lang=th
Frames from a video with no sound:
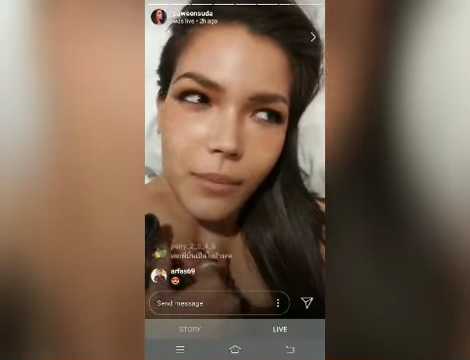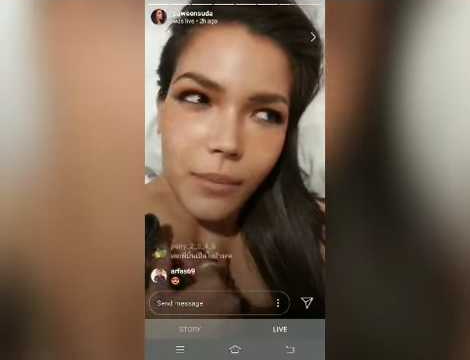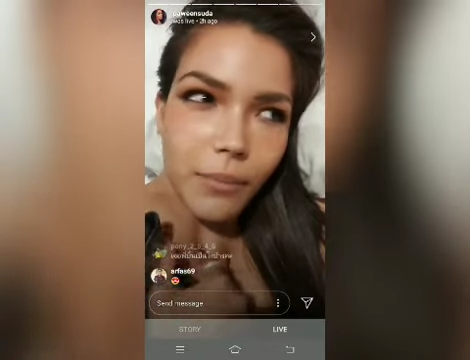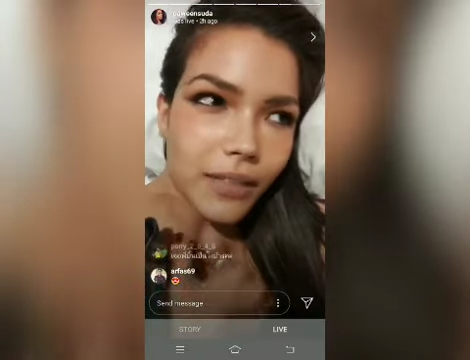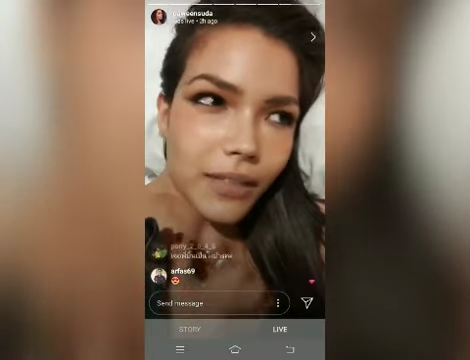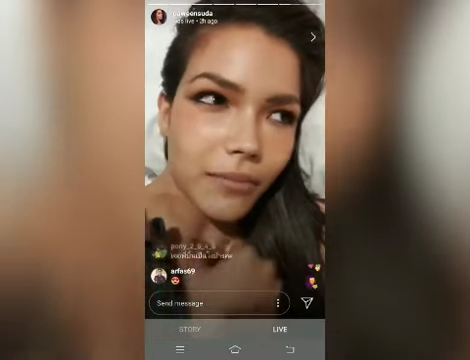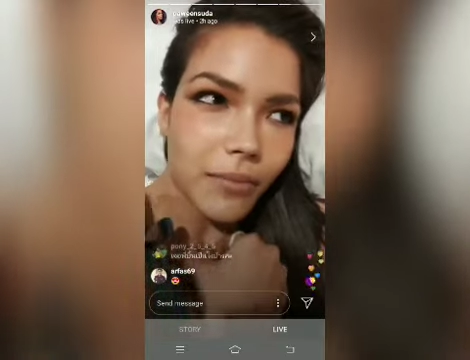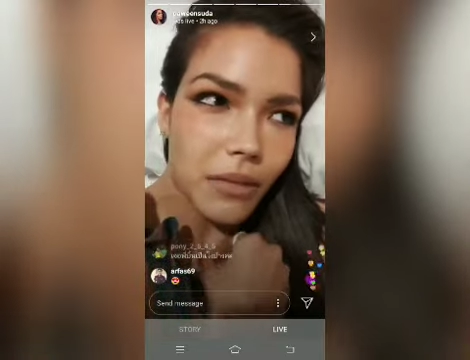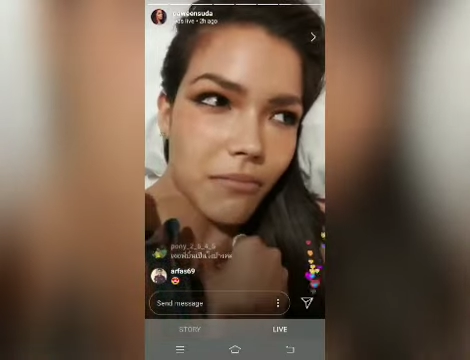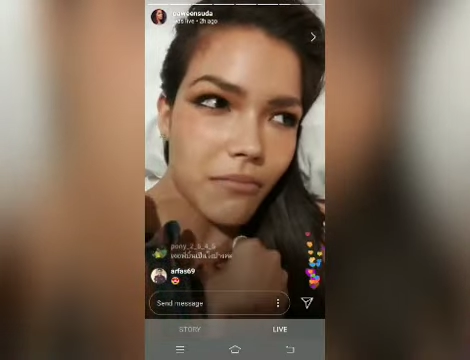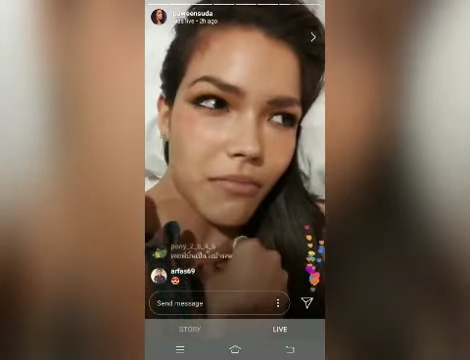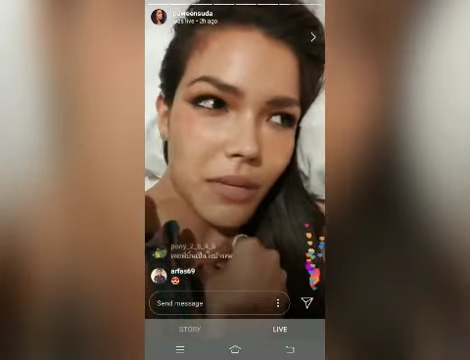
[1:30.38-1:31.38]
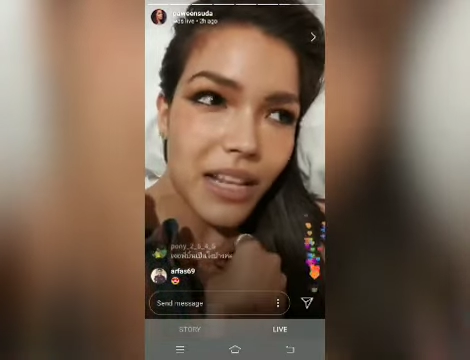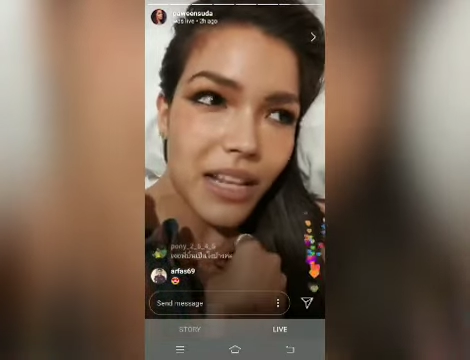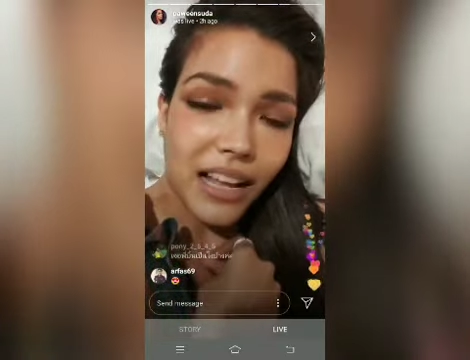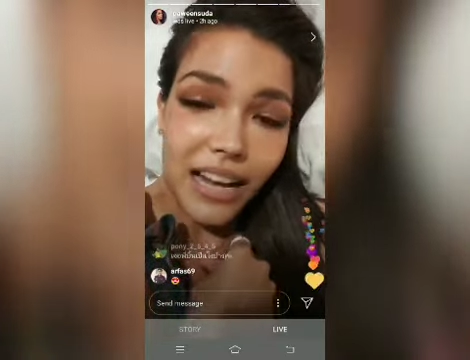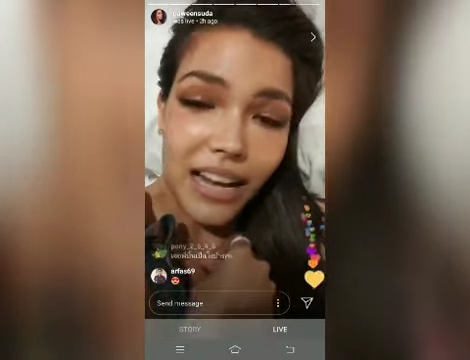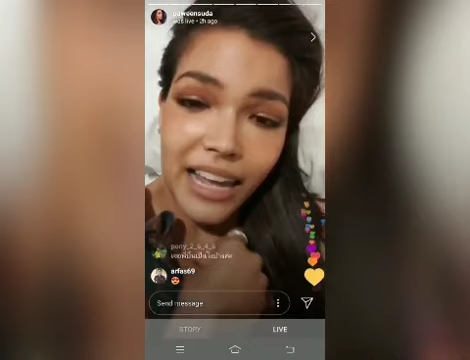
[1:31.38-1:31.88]
มันมันมันมีห
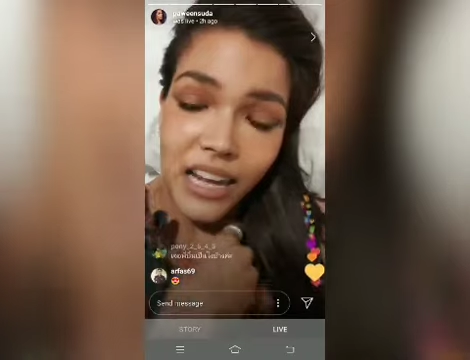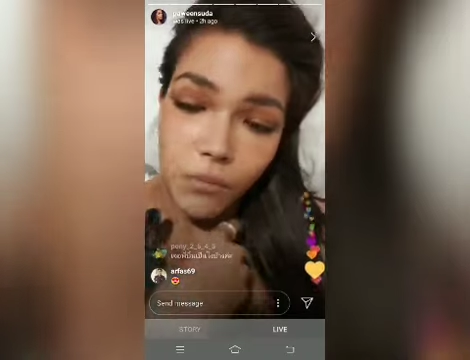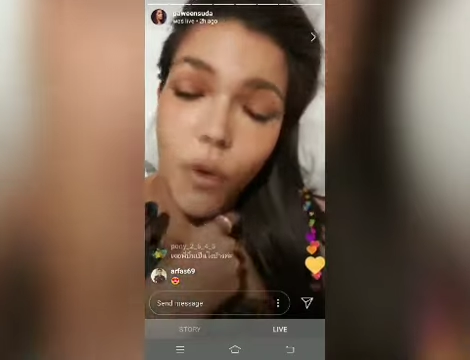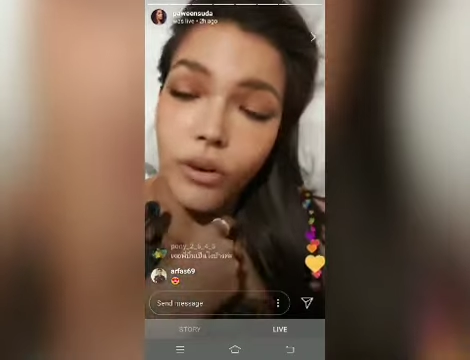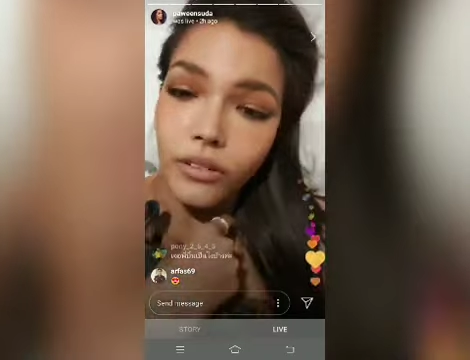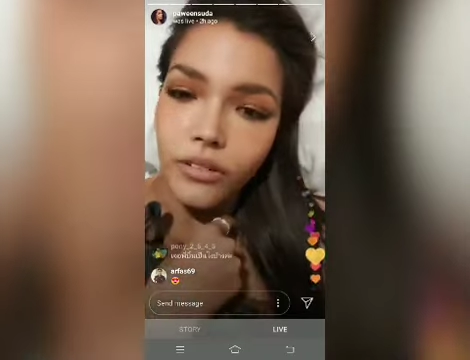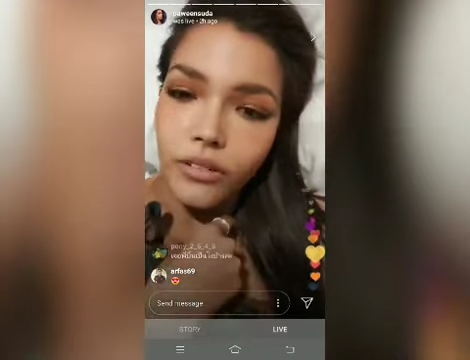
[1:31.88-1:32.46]
ลากหลายเหตุผล